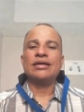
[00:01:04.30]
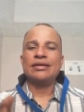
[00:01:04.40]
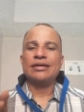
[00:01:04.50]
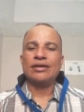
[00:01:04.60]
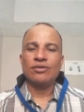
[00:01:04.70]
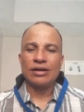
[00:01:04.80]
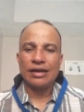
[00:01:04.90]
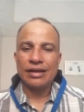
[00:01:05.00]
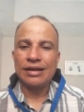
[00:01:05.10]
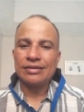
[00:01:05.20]
que quiero
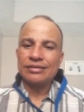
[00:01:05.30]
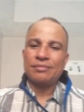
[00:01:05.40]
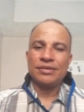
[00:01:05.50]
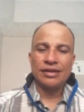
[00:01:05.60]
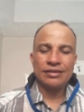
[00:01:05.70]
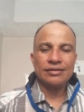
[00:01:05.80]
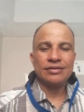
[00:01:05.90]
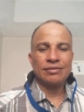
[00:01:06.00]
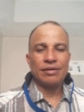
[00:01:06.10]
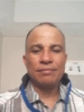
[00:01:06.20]
aclarar también,
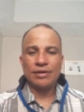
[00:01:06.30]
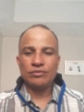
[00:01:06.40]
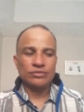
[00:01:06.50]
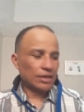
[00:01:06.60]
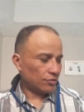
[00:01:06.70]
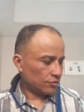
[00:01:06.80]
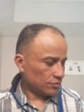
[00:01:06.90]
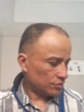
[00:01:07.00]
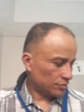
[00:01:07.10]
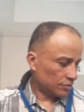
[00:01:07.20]
que me han
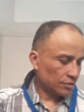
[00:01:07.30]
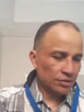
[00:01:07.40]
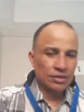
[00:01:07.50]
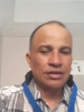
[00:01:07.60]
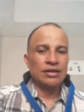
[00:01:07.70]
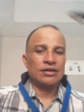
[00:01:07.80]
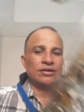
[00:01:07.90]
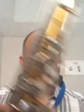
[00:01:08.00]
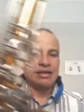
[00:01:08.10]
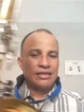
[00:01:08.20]
preguntado,
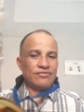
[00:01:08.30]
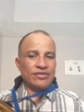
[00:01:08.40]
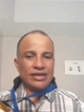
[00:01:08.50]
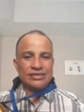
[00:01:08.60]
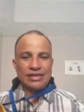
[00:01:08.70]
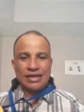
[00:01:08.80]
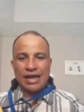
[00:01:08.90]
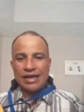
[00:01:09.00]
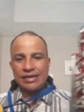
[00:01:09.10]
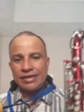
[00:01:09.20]
la diferencia que
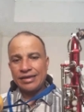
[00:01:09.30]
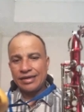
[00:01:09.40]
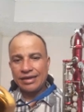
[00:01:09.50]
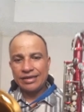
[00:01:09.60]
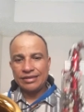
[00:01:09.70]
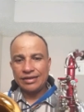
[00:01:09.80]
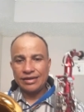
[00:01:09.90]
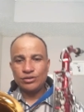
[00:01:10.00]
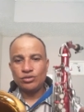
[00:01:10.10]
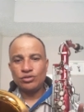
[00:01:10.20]
hay
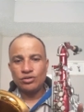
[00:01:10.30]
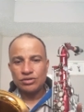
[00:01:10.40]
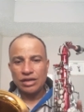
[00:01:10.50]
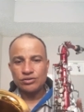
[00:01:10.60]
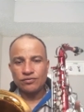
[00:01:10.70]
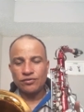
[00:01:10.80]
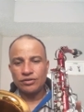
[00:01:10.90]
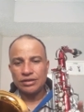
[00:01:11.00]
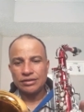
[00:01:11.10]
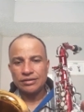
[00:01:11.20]
entre estos dos
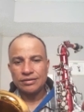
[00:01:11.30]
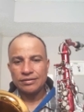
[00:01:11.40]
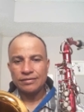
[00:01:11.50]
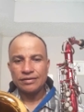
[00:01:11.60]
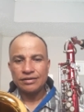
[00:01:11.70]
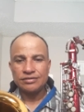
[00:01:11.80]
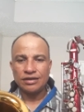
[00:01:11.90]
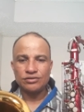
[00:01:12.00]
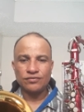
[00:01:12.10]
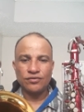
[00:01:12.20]
saxofones,
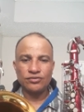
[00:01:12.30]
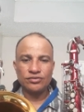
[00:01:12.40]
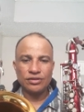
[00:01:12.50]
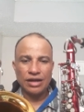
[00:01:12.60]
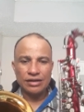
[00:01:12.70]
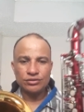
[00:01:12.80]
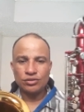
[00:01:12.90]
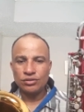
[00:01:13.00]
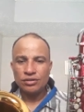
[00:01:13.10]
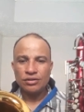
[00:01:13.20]
saxofón
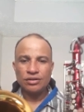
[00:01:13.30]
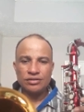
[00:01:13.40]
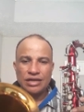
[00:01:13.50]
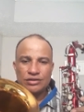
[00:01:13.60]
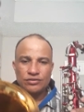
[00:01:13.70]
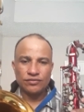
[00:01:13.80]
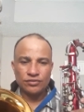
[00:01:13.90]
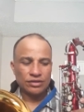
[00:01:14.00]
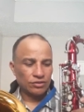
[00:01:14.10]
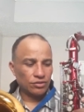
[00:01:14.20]
alto y
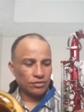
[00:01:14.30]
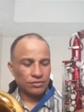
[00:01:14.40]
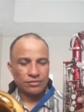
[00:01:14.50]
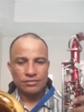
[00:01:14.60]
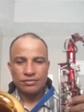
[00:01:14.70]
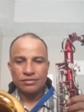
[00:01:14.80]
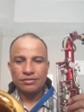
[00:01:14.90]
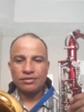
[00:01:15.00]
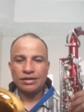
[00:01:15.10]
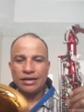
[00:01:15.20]
saxofón tenor,
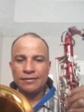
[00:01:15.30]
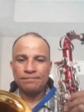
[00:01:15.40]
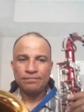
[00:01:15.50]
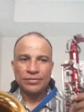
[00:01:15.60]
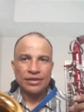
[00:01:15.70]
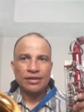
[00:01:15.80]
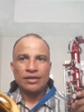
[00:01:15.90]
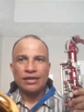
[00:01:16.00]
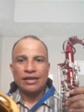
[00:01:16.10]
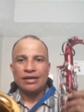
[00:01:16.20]
¿ok?
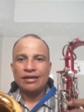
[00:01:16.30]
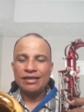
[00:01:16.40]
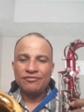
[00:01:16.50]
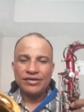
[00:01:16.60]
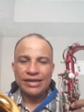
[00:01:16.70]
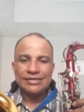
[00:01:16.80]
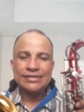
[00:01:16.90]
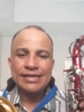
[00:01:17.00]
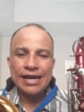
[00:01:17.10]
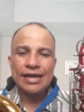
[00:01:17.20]
La
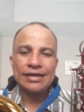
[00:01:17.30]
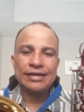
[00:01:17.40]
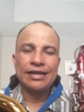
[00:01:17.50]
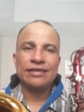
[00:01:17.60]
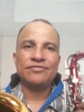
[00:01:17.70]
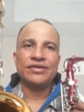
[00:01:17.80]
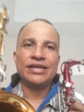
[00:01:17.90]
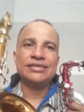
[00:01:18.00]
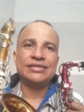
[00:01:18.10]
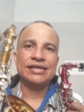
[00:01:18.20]
diferencia, la
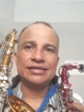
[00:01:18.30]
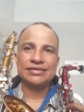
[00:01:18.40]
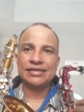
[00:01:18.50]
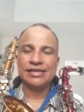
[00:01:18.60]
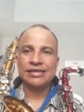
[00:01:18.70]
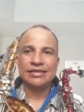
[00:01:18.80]
diferencia en sí